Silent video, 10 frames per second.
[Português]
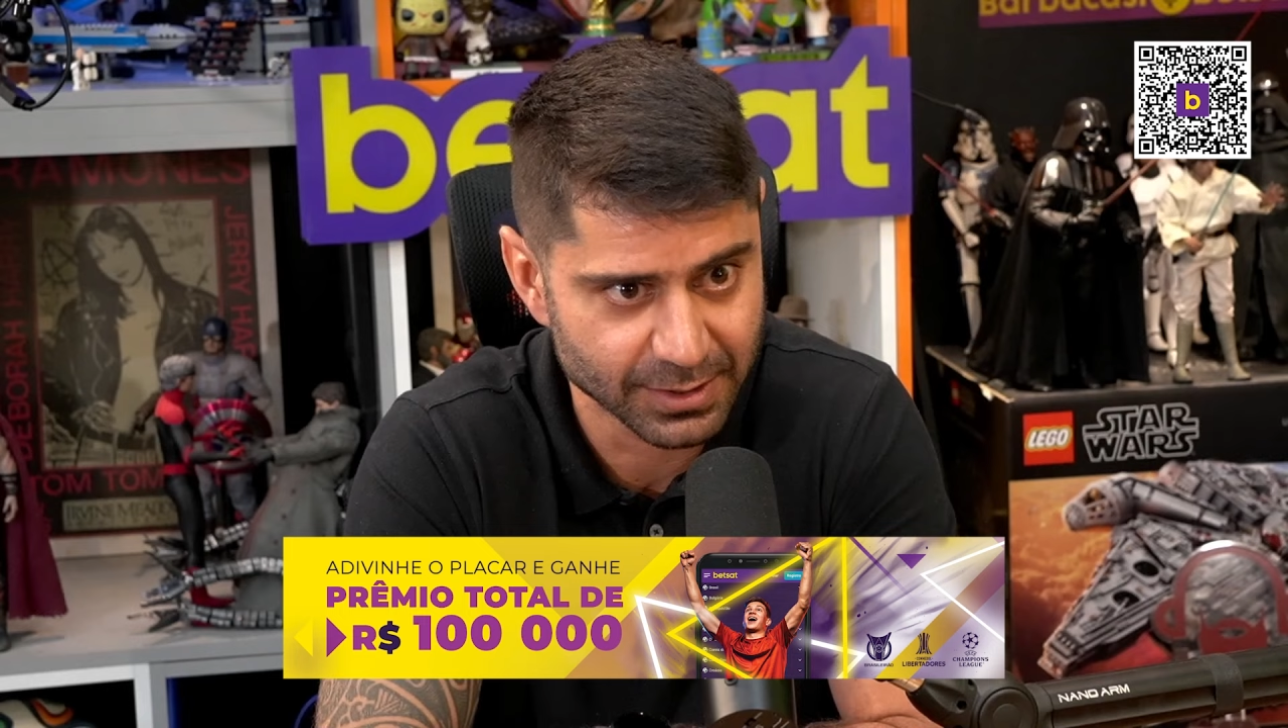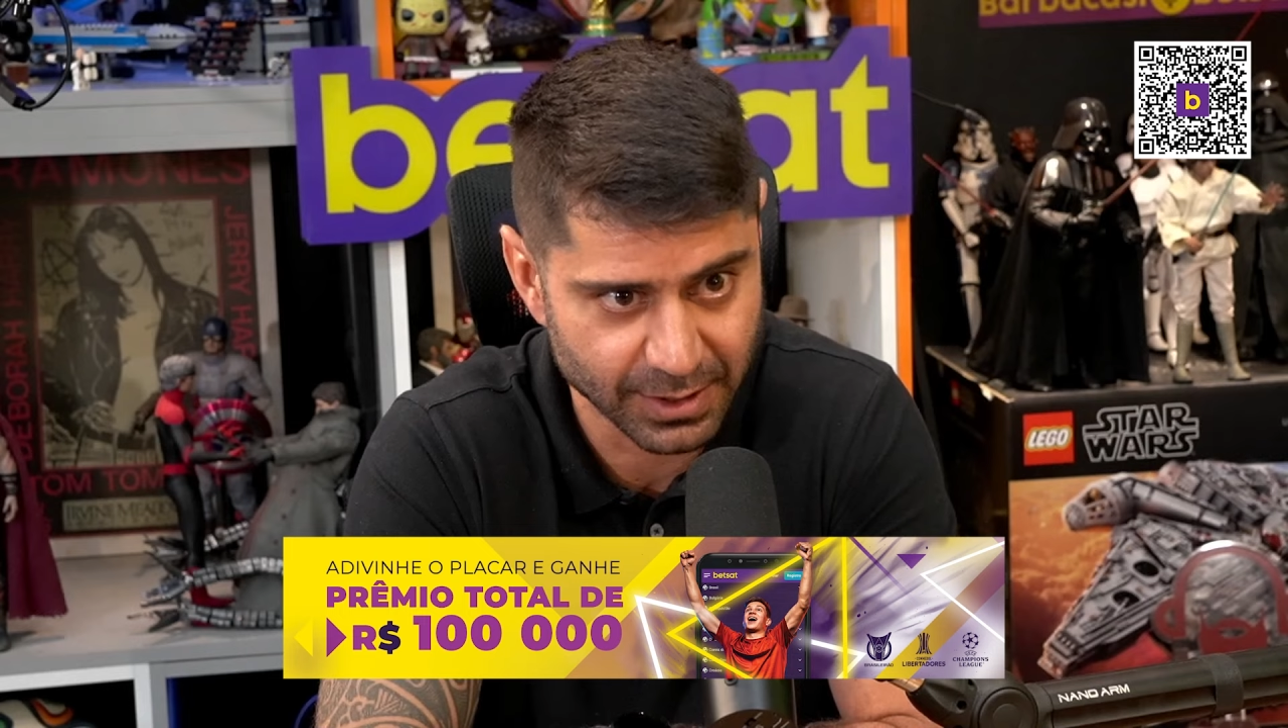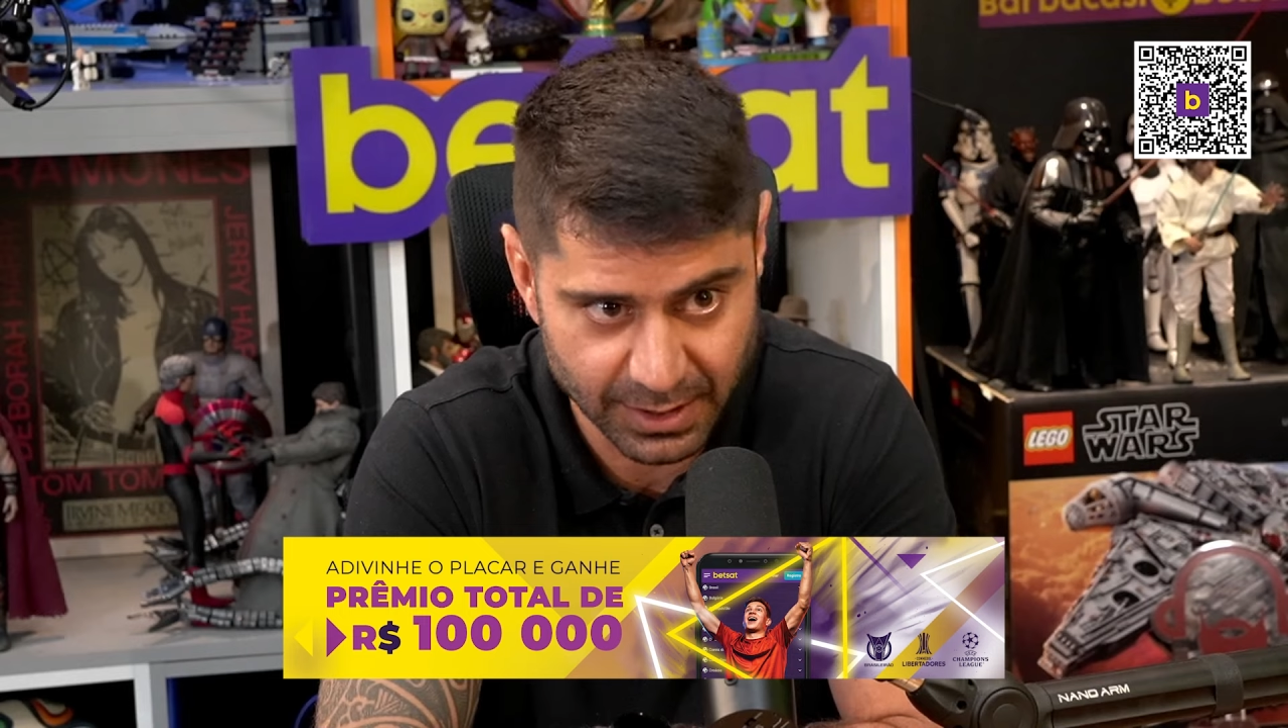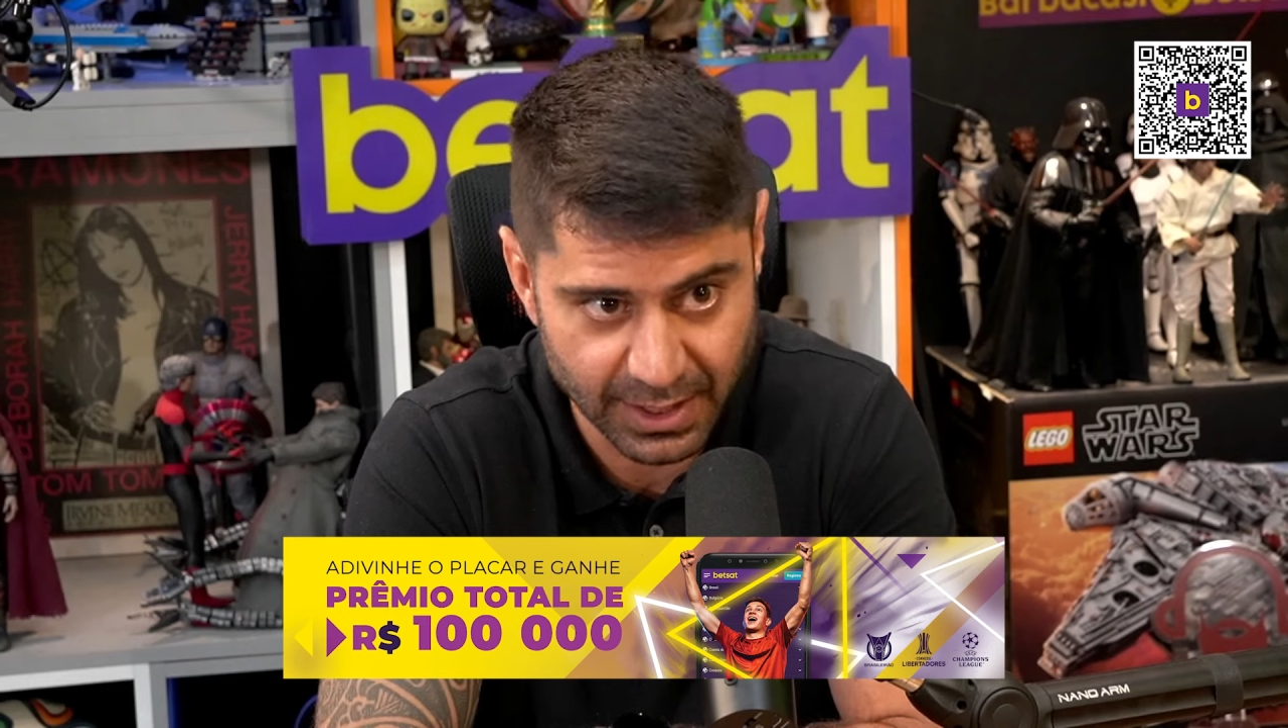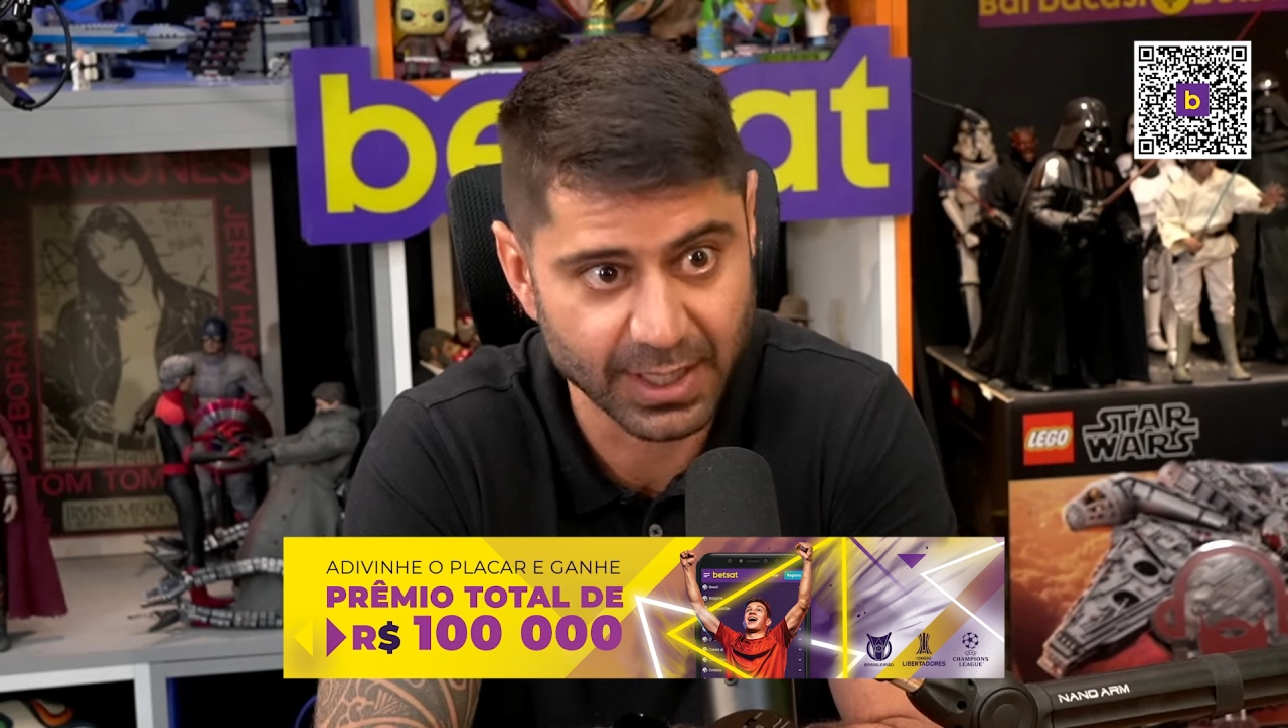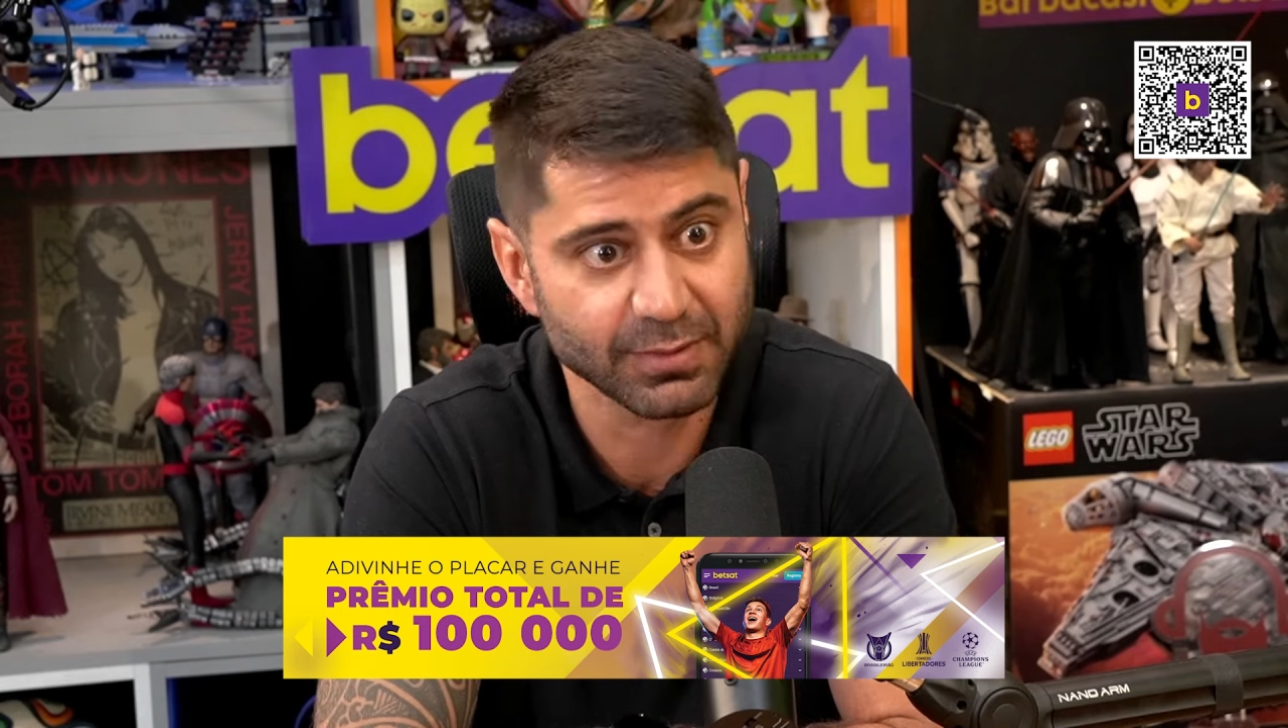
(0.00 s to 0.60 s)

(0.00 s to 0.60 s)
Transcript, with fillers: Tá lá, é